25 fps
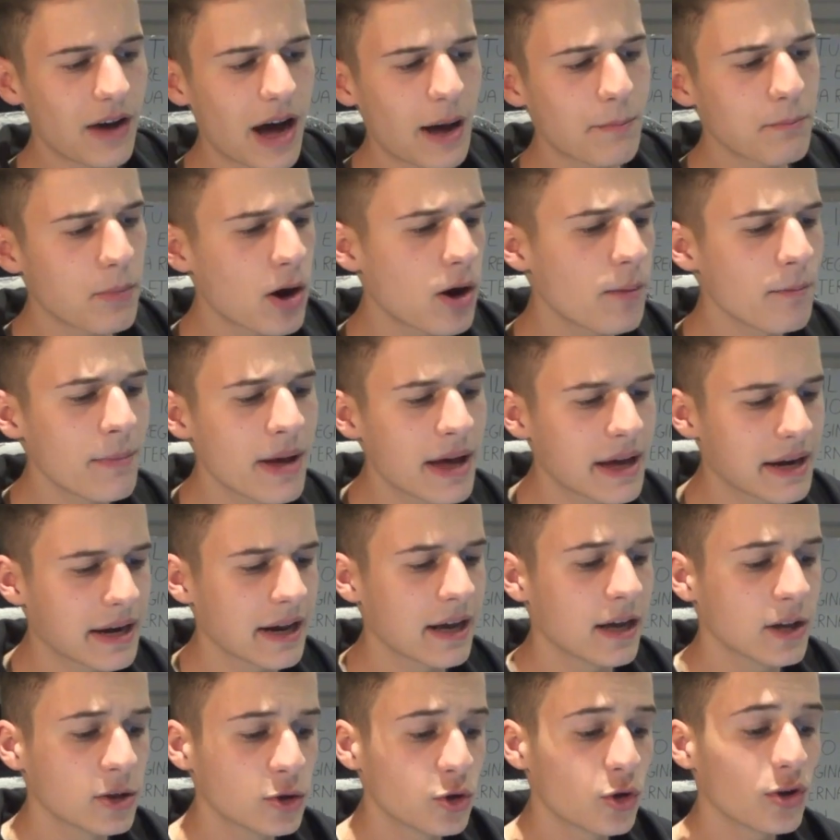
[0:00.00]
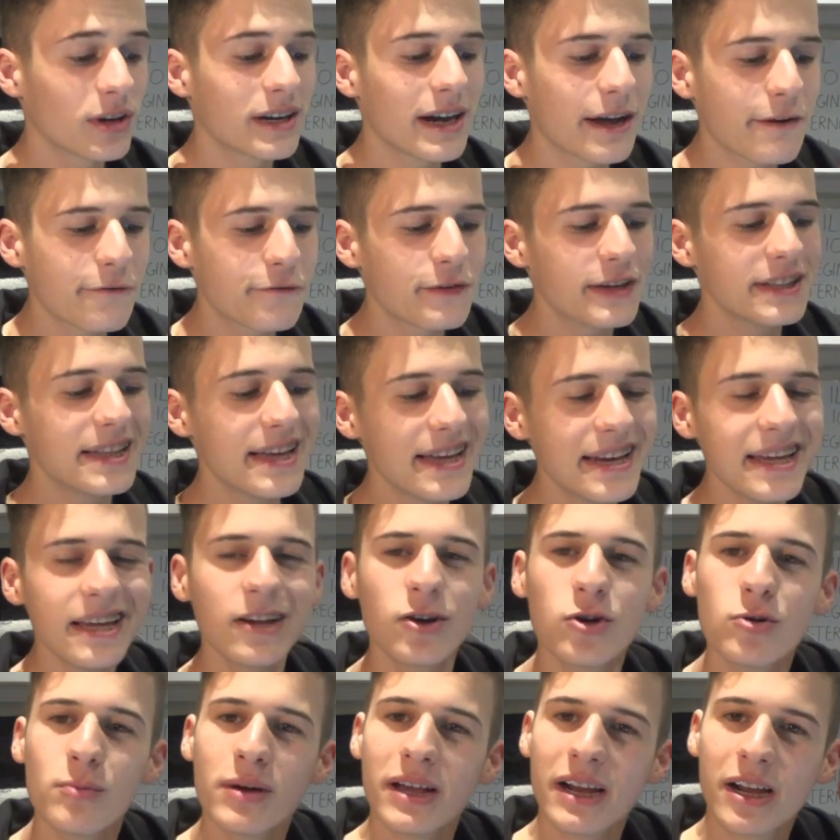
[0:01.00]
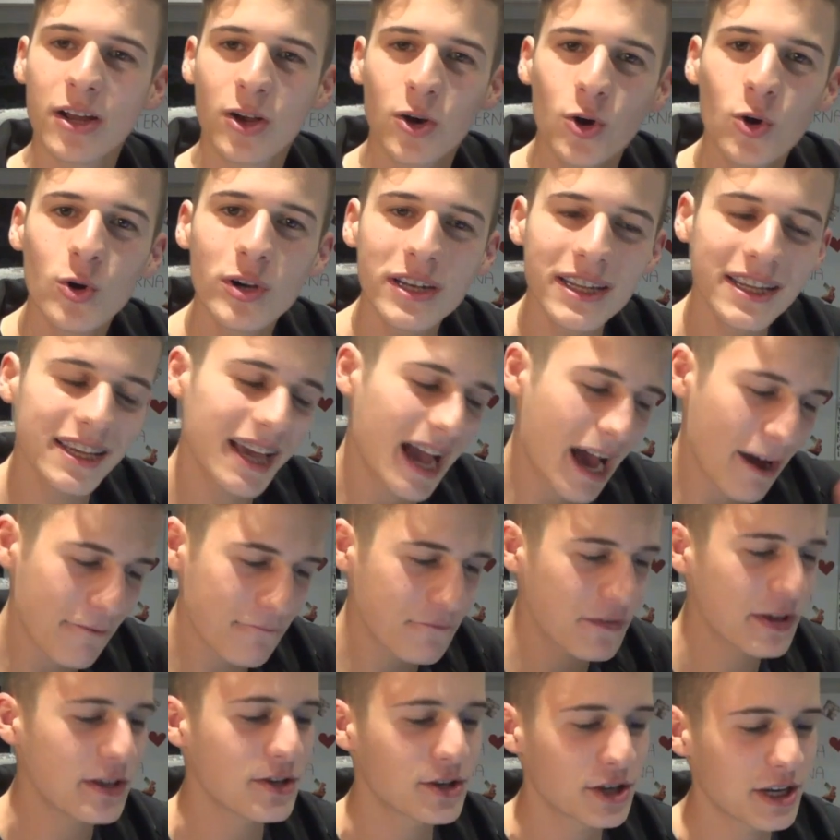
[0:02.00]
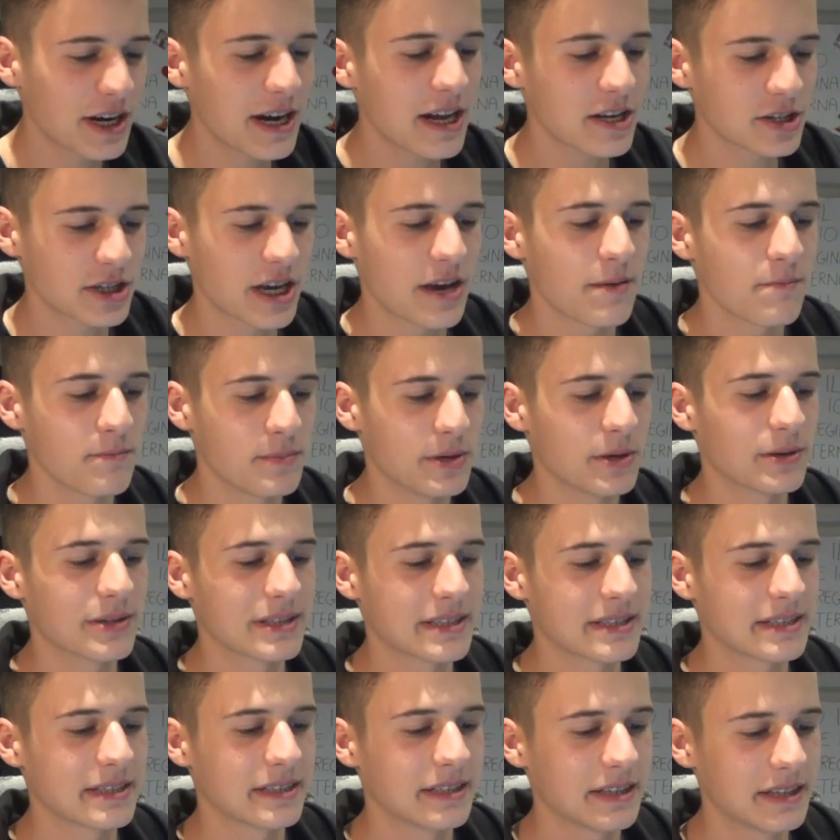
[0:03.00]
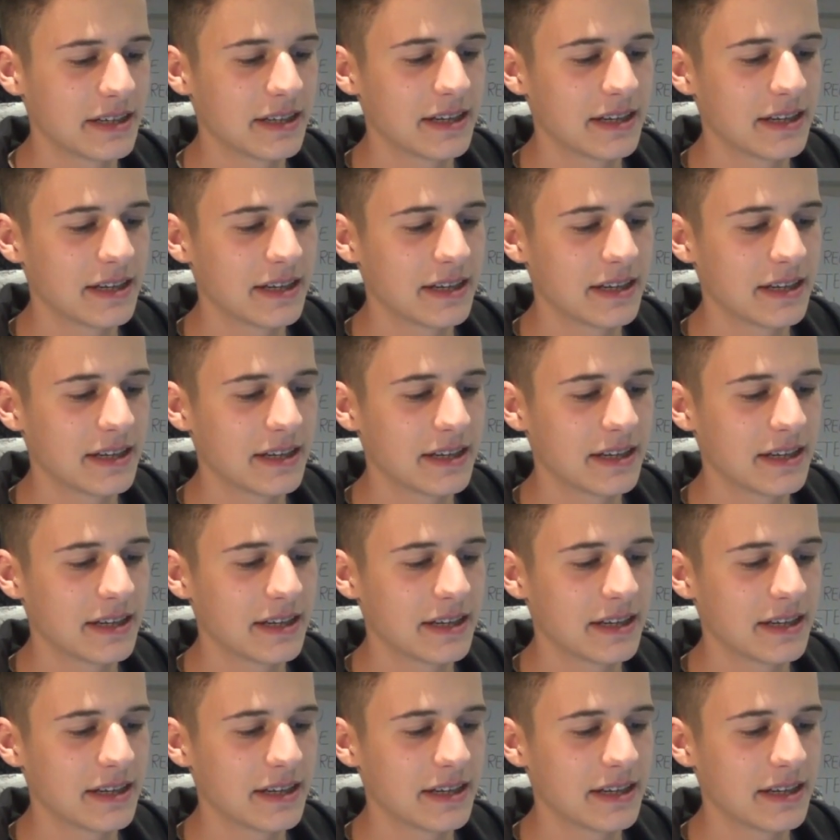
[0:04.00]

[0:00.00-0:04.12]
"Va Bomber, torna Federico Marconi a vincere la Champions".